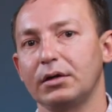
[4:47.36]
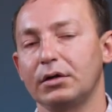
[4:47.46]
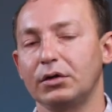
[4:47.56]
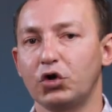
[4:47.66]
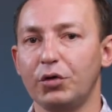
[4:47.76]

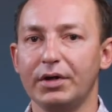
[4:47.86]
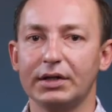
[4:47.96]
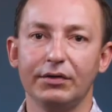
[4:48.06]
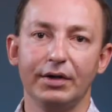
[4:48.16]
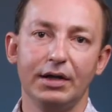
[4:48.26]
Кроме
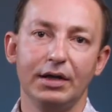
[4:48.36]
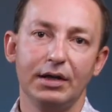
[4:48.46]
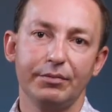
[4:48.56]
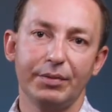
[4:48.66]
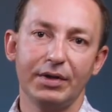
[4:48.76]
этого,
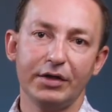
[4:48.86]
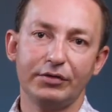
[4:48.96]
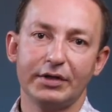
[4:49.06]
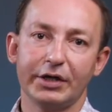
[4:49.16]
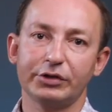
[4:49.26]

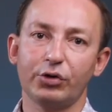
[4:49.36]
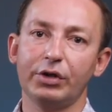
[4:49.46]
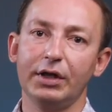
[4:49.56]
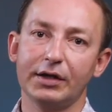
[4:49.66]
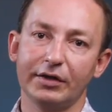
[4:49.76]
применяются также
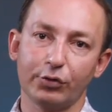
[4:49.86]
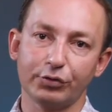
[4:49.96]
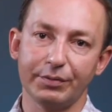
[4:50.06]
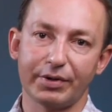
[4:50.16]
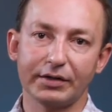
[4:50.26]
другие
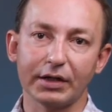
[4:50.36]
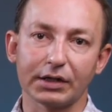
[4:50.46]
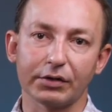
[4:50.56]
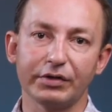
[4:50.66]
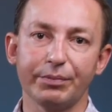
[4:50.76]
конструкции
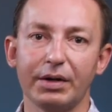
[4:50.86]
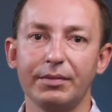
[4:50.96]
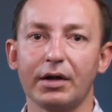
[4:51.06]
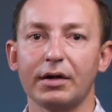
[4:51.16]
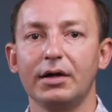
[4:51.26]
протекторов,
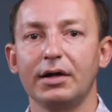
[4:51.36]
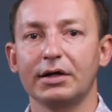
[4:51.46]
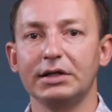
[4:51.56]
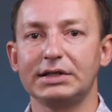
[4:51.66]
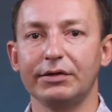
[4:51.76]
например,
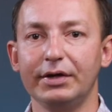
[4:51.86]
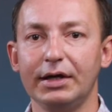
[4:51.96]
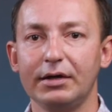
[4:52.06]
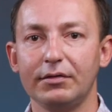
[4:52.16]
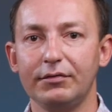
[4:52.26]

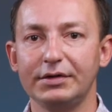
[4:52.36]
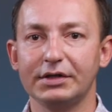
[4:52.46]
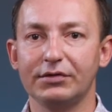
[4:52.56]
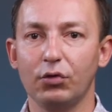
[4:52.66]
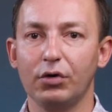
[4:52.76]
кольцевые в
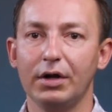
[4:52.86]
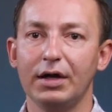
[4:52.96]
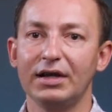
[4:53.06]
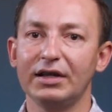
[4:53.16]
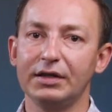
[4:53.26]
виде двух
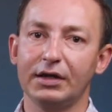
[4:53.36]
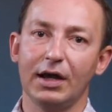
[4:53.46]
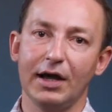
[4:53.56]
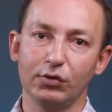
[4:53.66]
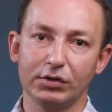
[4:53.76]

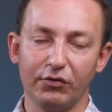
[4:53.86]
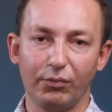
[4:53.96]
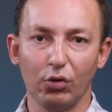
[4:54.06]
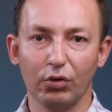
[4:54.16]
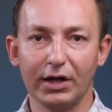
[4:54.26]
литых
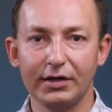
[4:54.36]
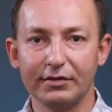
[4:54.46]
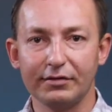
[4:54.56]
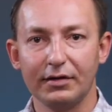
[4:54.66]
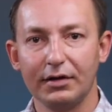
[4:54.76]
анодов
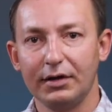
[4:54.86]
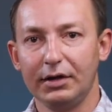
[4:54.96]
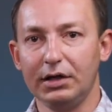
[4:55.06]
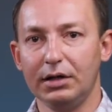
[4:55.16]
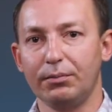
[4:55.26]
полуколец
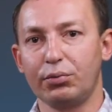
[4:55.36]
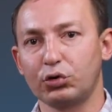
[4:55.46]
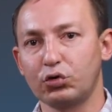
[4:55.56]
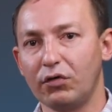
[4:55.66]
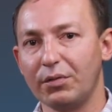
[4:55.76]
или
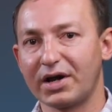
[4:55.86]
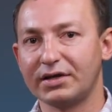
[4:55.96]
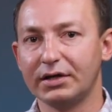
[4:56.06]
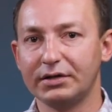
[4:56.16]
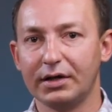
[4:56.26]
прутковые
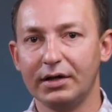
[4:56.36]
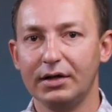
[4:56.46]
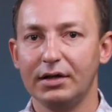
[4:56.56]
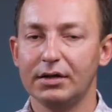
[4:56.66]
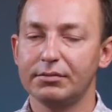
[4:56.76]
протекторы –
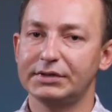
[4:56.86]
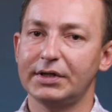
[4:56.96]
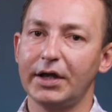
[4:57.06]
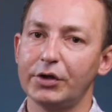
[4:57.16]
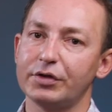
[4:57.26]

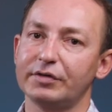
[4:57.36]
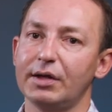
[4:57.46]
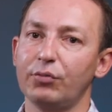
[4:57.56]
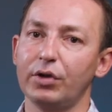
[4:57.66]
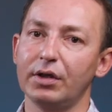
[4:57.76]
представляющий
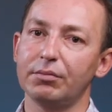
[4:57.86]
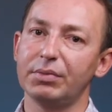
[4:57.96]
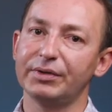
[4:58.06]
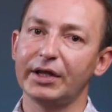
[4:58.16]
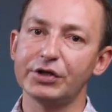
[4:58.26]
собой
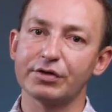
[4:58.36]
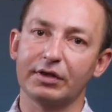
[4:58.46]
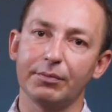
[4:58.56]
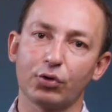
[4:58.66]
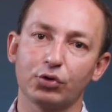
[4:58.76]

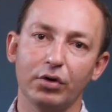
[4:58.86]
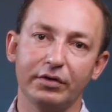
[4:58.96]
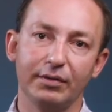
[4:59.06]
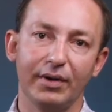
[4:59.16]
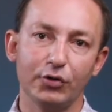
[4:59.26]
биметаллический
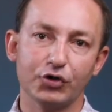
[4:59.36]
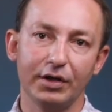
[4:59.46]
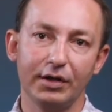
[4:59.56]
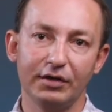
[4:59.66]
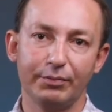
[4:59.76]
пруток с
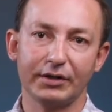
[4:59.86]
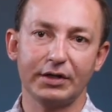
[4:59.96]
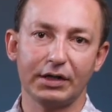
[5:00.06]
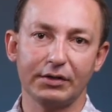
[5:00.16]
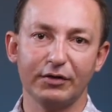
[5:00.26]
оболочкой из
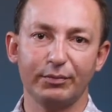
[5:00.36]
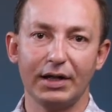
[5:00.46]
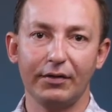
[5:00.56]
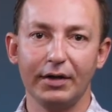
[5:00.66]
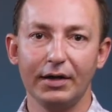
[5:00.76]
протетерного
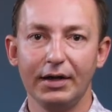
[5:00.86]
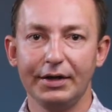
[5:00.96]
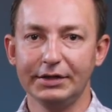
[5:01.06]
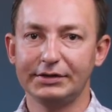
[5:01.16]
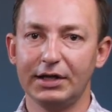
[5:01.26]
сплава
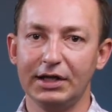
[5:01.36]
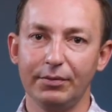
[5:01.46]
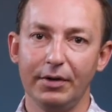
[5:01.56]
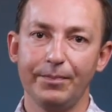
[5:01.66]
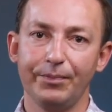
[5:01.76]
и стальным